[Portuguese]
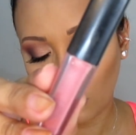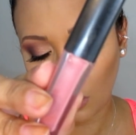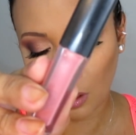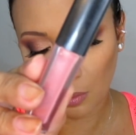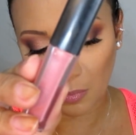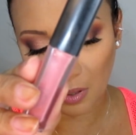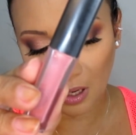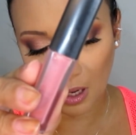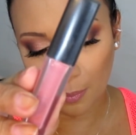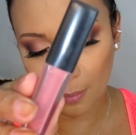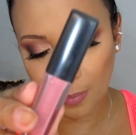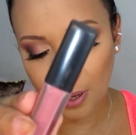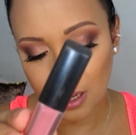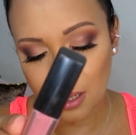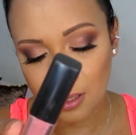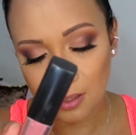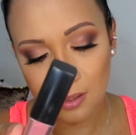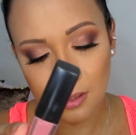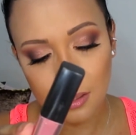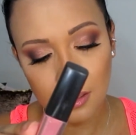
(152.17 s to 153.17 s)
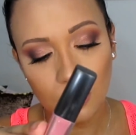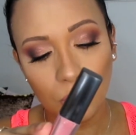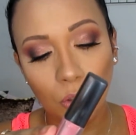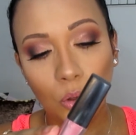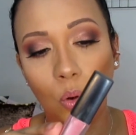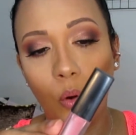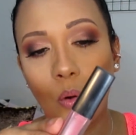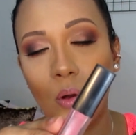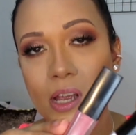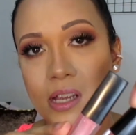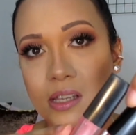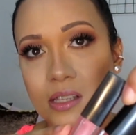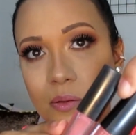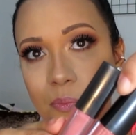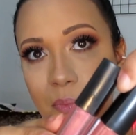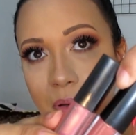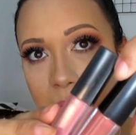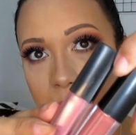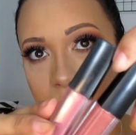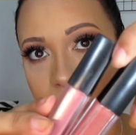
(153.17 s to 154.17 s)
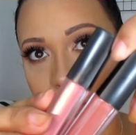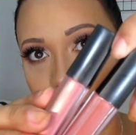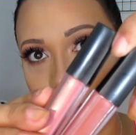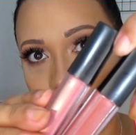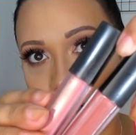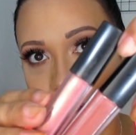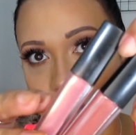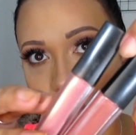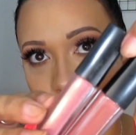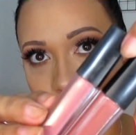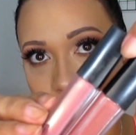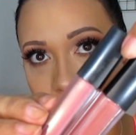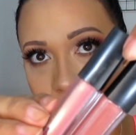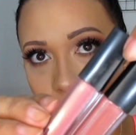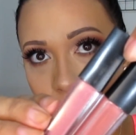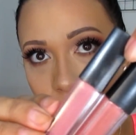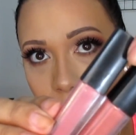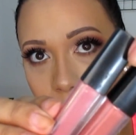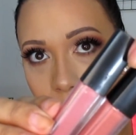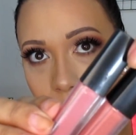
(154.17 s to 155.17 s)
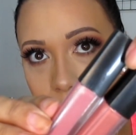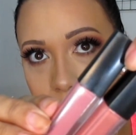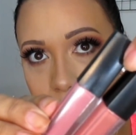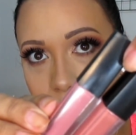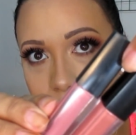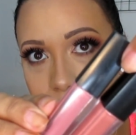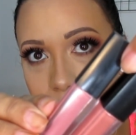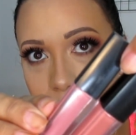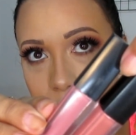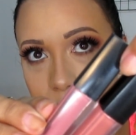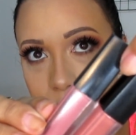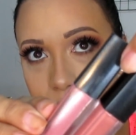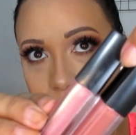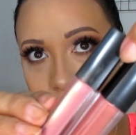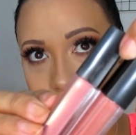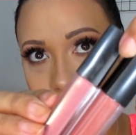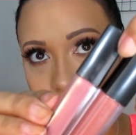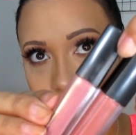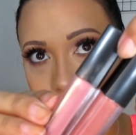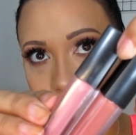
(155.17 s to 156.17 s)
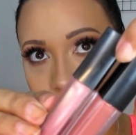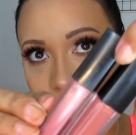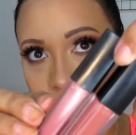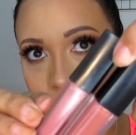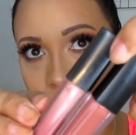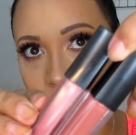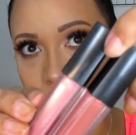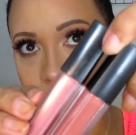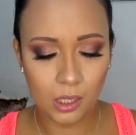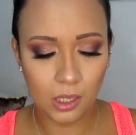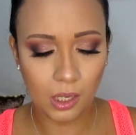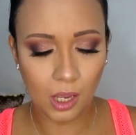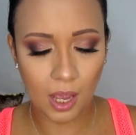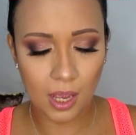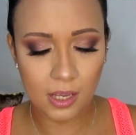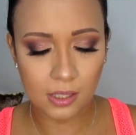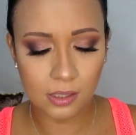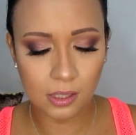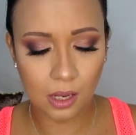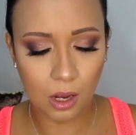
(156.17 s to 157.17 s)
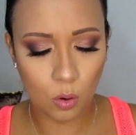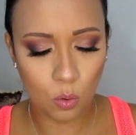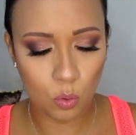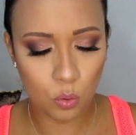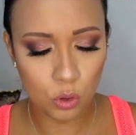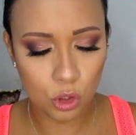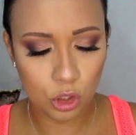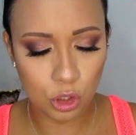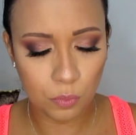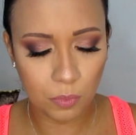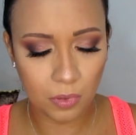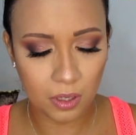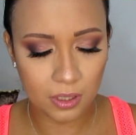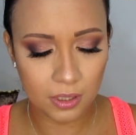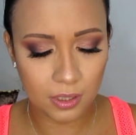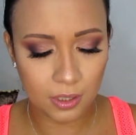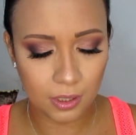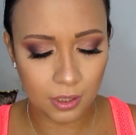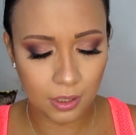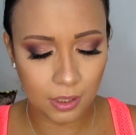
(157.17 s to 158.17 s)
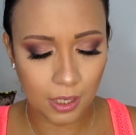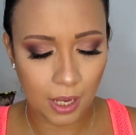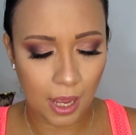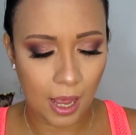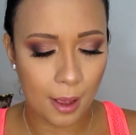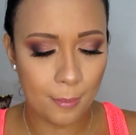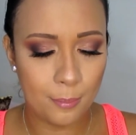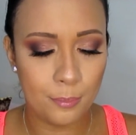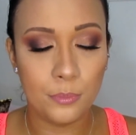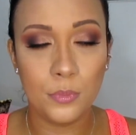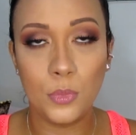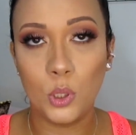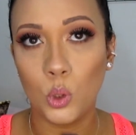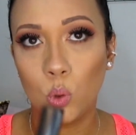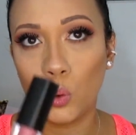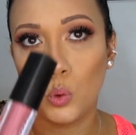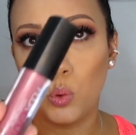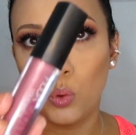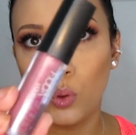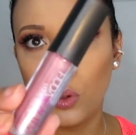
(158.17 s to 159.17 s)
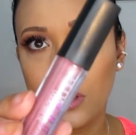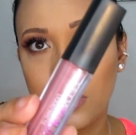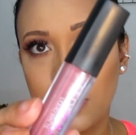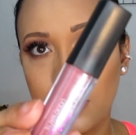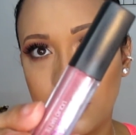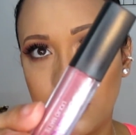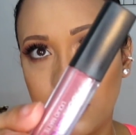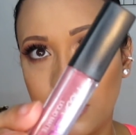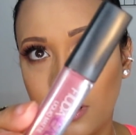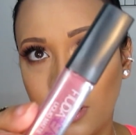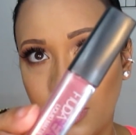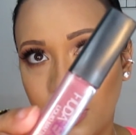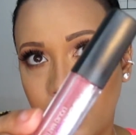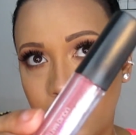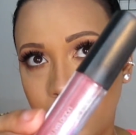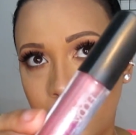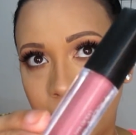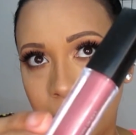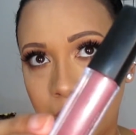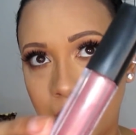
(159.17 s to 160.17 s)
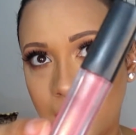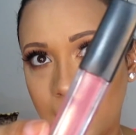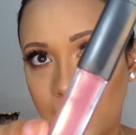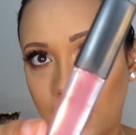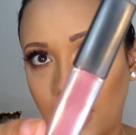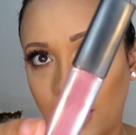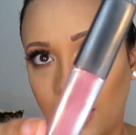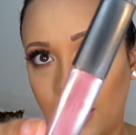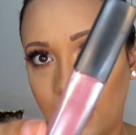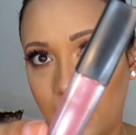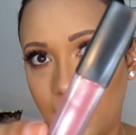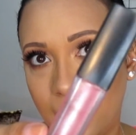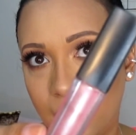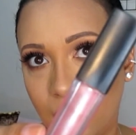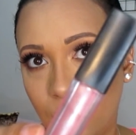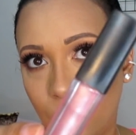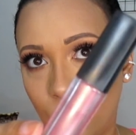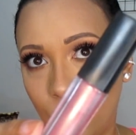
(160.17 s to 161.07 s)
também, é parecido com esse primeiro, mas não é igual, tá vendo? E essa última aqui, que é a Muse, que ela é